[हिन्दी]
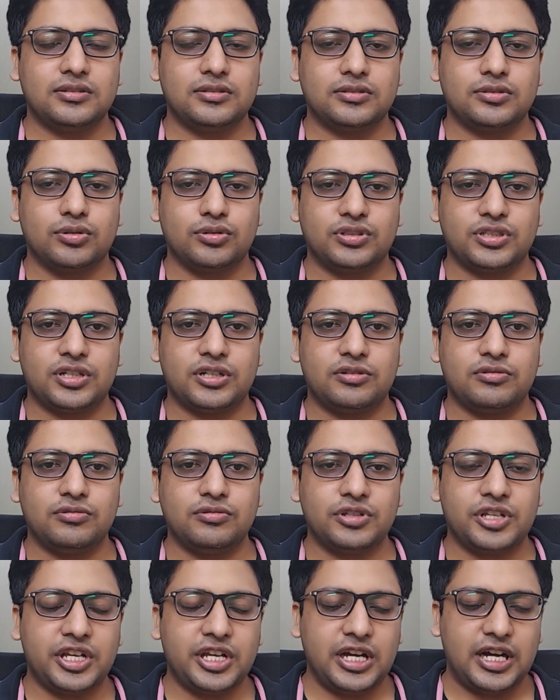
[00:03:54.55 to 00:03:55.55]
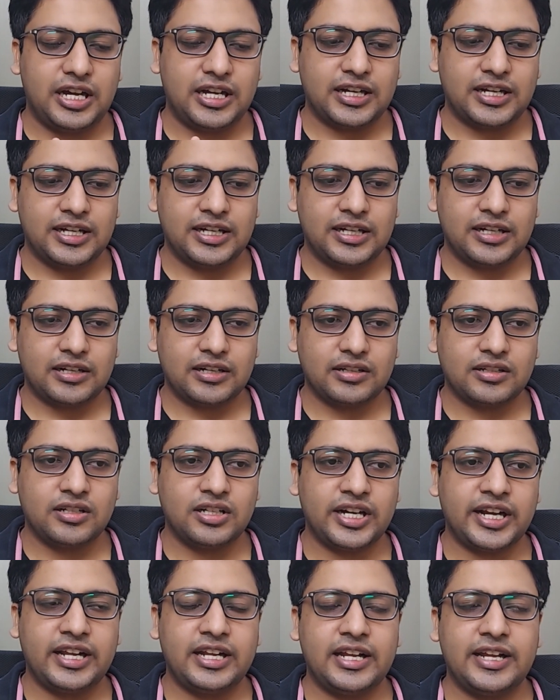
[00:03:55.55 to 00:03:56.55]
सोच रहा हूँ कि अगर
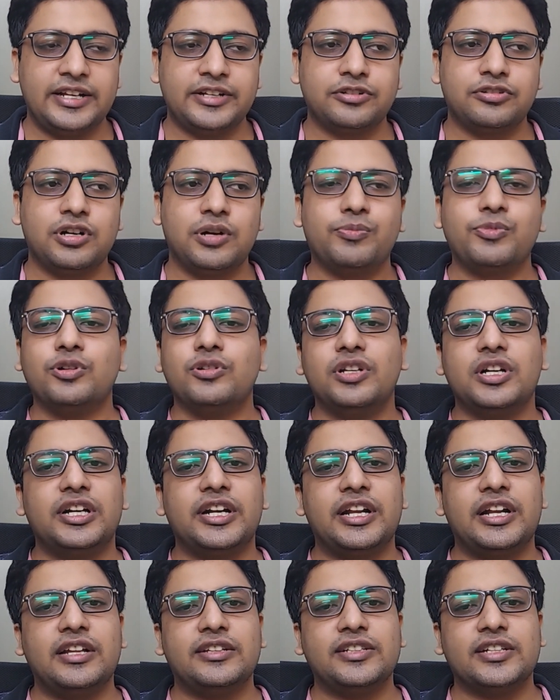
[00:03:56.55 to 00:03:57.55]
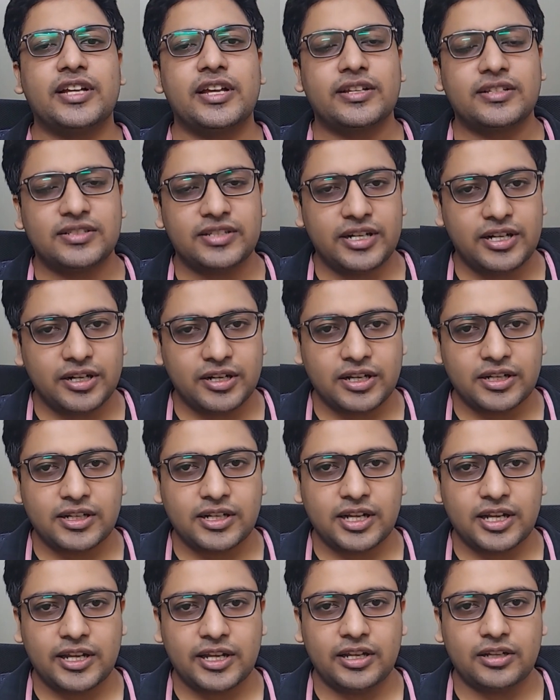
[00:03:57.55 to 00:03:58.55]
ग्रे लाइन को आपको नरेला तक एक्सटेंड
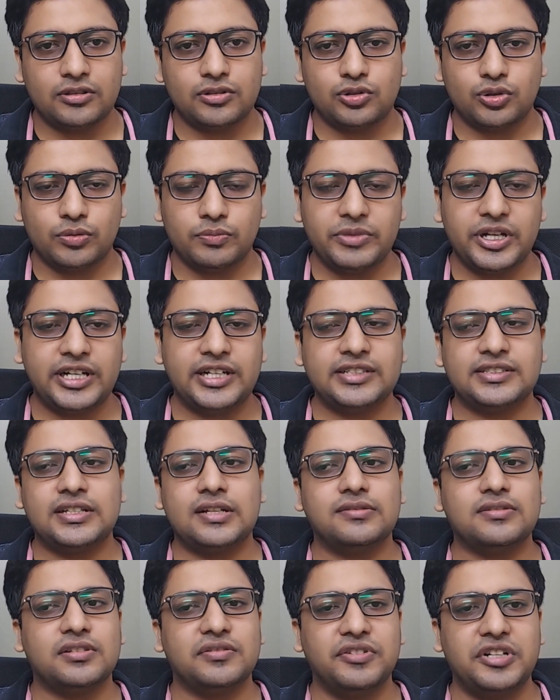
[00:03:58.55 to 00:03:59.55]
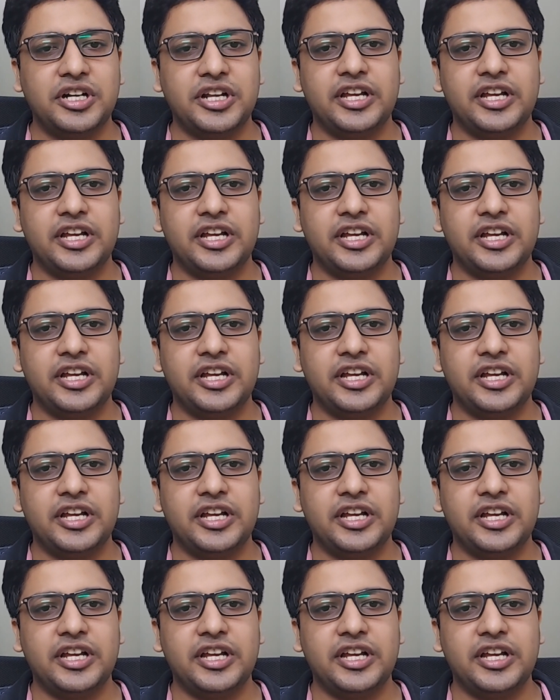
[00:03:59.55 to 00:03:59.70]
करना है तो मेरे हिसाब से फिर